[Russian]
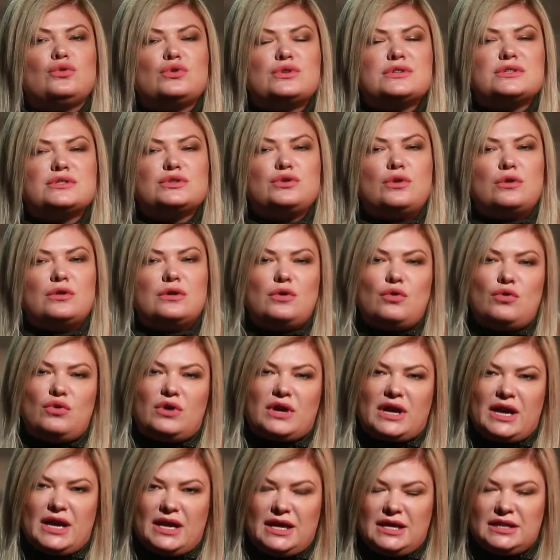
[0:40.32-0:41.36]
госдолга
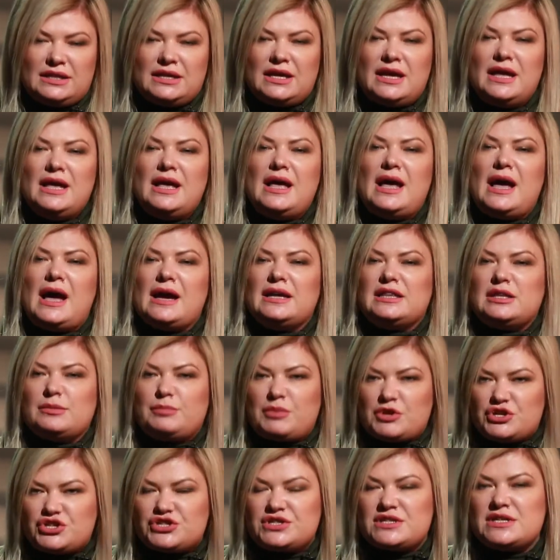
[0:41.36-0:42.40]
Украины, а это
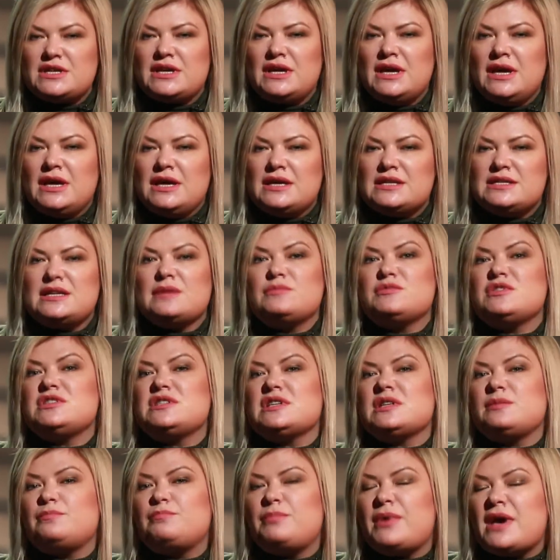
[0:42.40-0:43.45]
почти
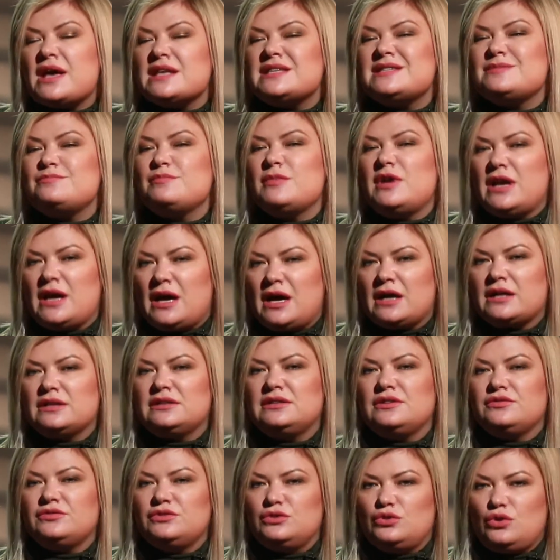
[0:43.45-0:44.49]
75
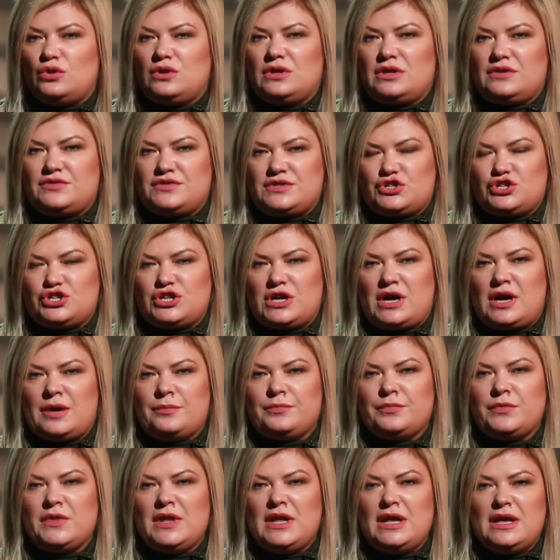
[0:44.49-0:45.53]
миллиардов долларов США.
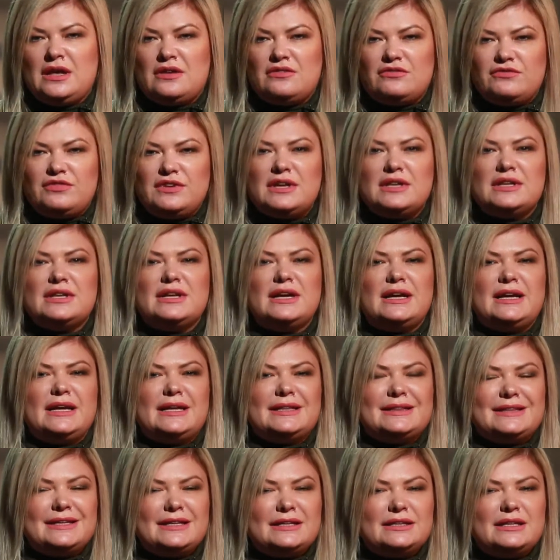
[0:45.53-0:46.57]
Виллы,
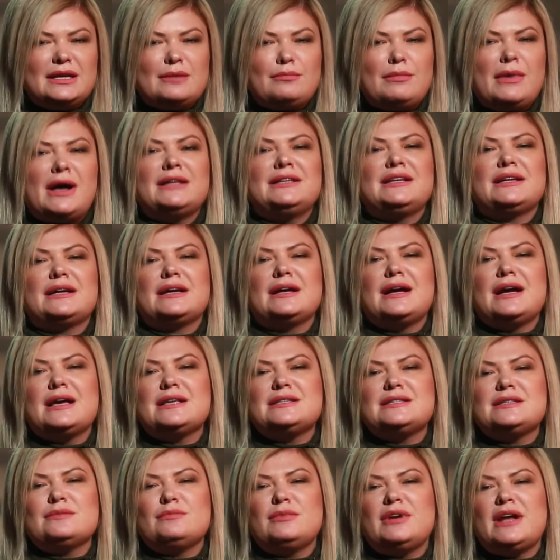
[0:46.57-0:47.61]
элитные дома,
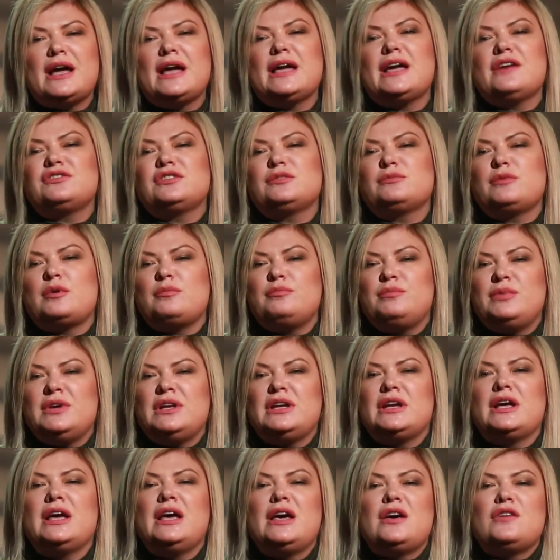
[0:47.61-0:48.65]
дорогая земля и
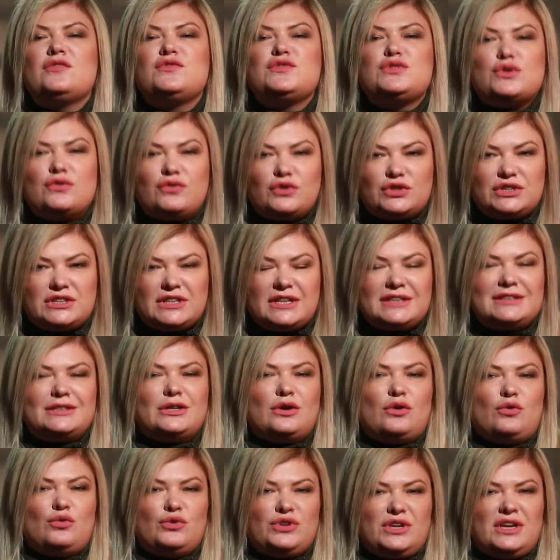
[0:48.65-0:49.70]
автомобили. Все вот
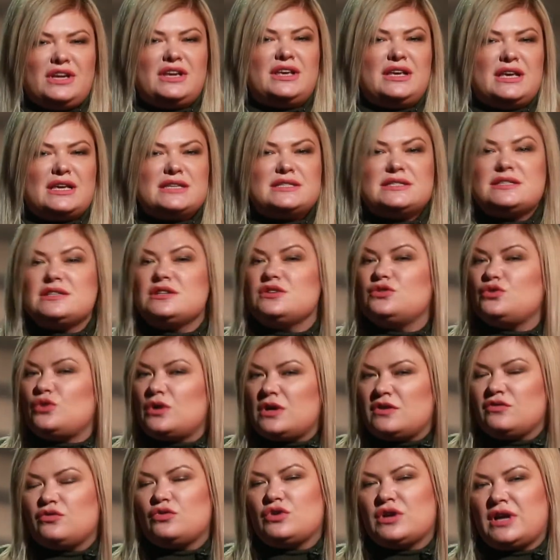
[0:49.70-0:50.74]
это у них есть, не
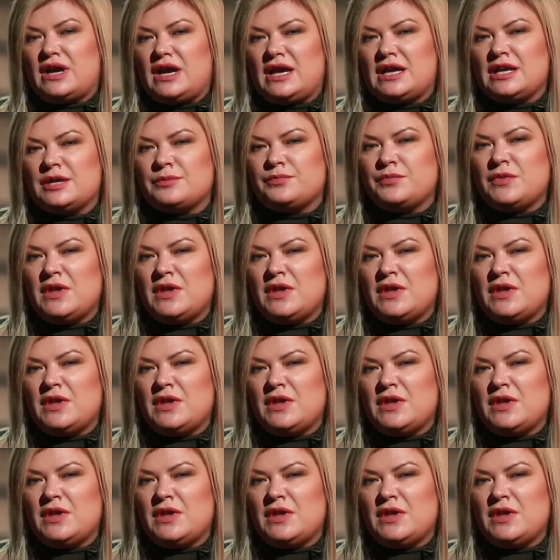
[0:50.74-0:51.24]
только в Украине.